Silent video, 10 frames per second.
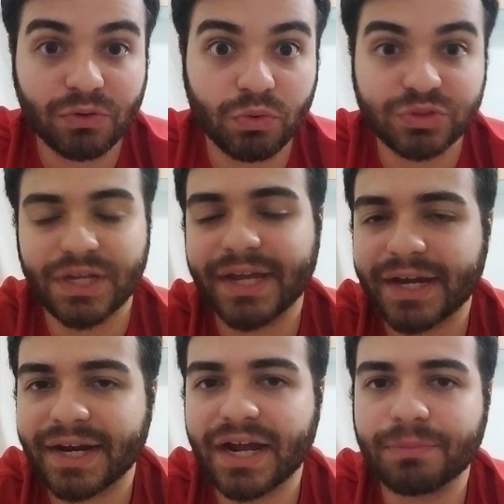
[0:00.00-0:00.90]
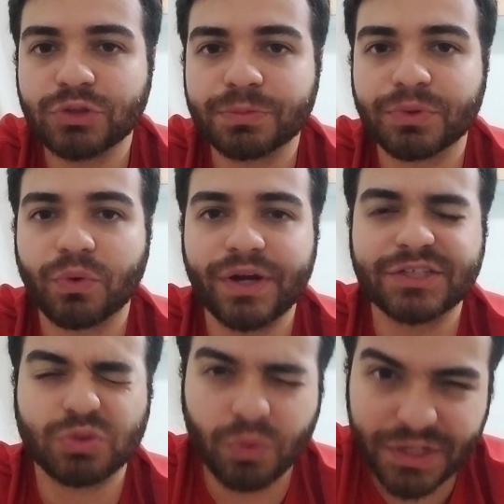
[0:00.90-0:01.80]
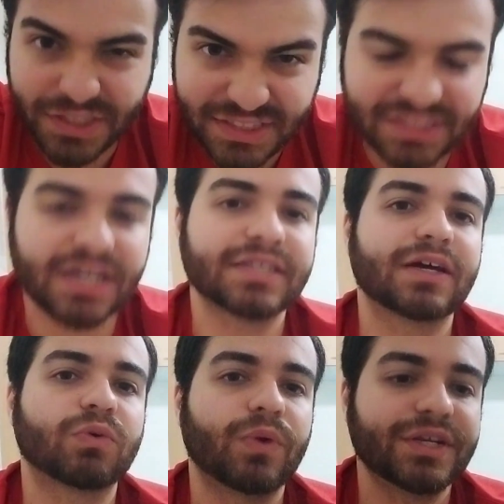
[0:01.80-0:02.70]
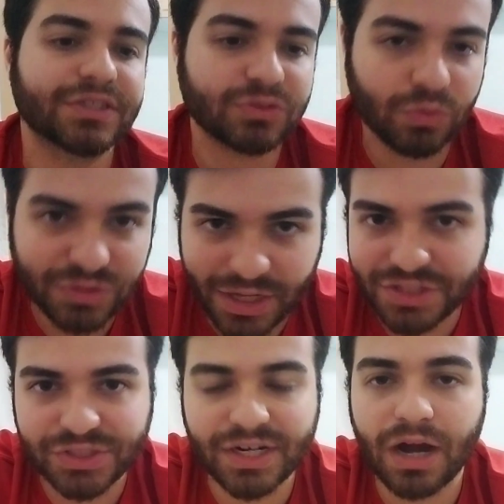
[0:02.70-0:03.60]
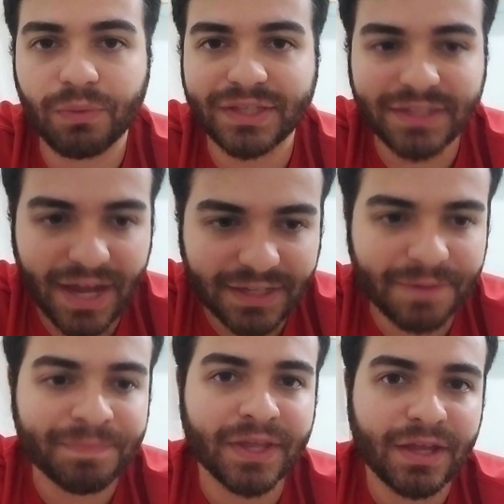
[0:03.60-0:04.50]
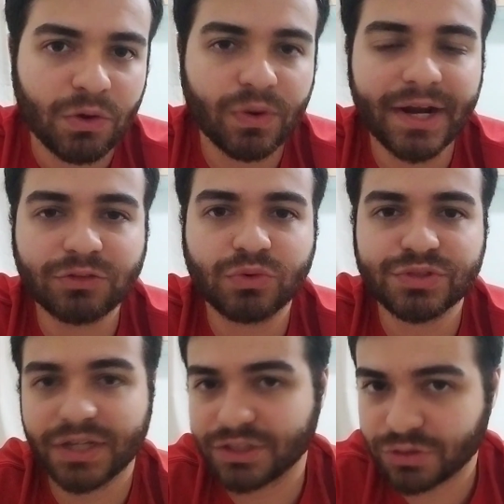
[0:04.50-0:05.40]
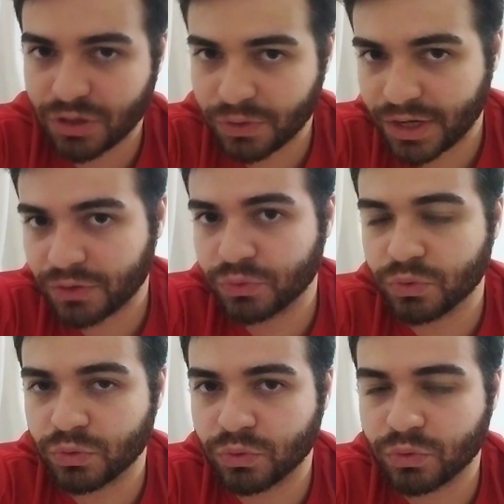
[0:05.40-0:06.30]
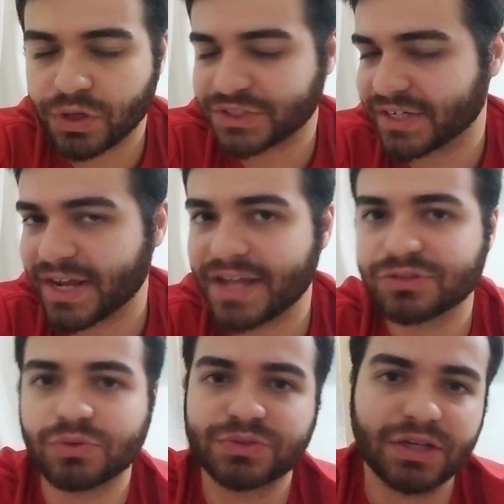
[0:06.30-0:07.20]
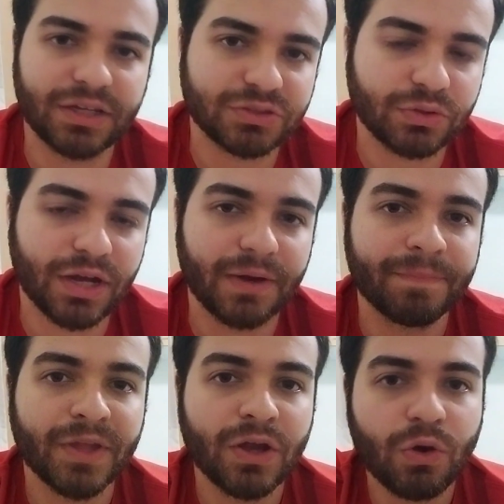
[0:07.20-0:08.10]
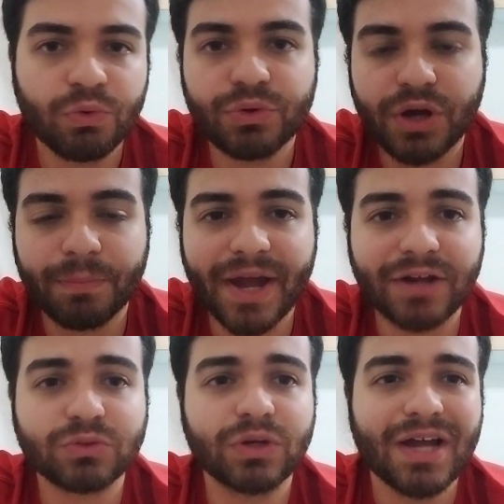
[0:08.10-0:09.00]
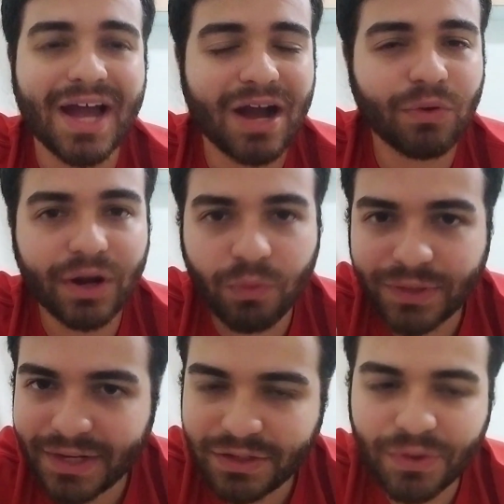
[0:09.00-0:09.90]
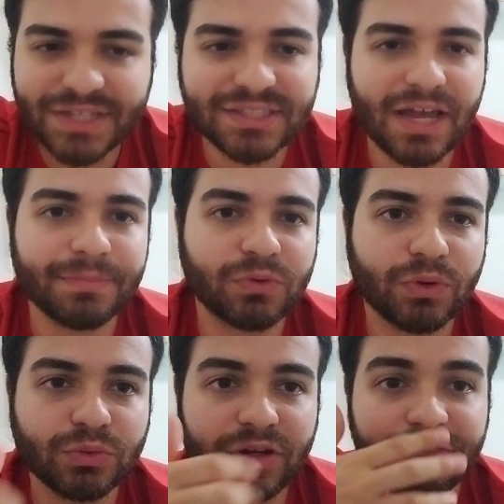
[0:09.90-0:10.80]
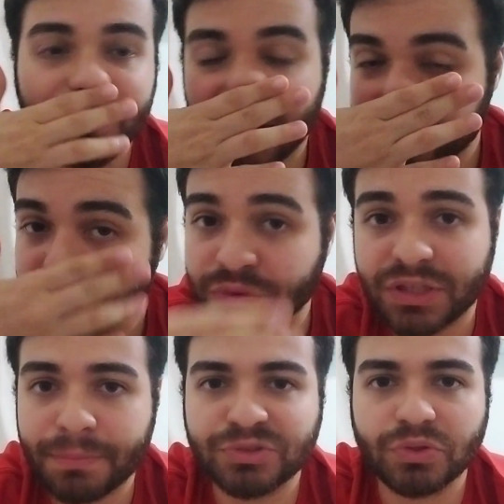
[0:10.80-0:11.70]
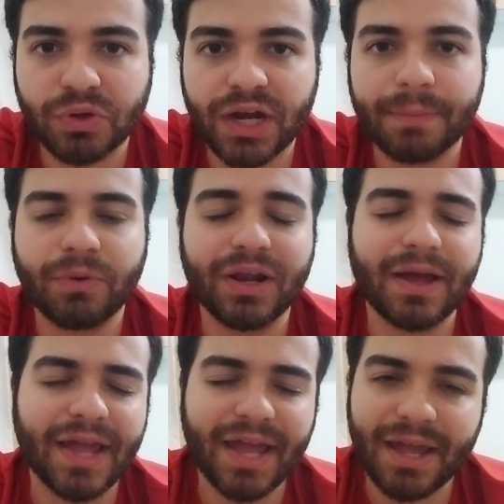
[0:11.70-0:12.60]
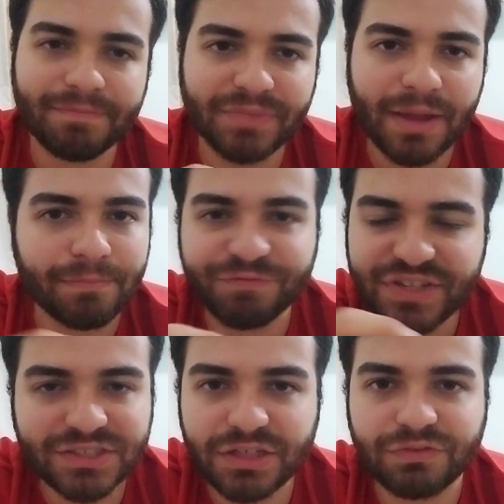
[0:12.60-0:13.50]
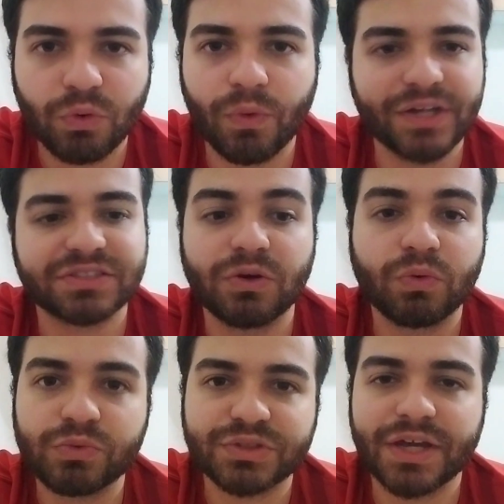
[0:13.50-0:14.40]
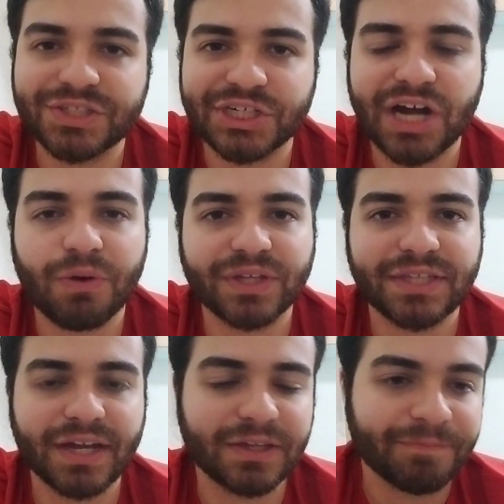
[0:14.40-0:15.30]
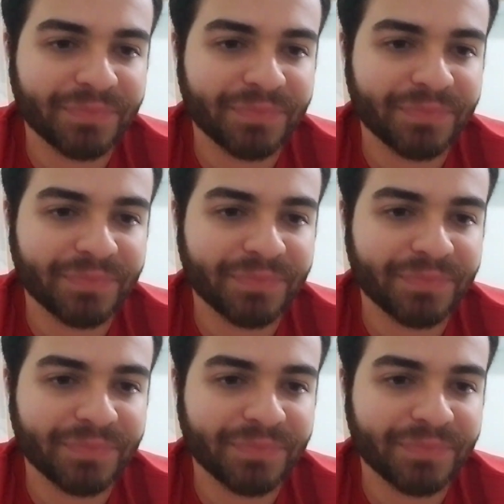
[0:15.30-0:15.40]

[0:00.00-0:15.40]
consegue agregar muito pro Corinthians. O Corinthians anda, o Corinthians consegue chegar ao ataque. O Renato consegue acionar o, o, o Roger Guedes, consegue acionar o Yuri Alberto. Agora, quando ele não recebe, quando ele fica muito tempo sem tocar na bola, é é visível. O Corinthians não consegue chegar ao ataque,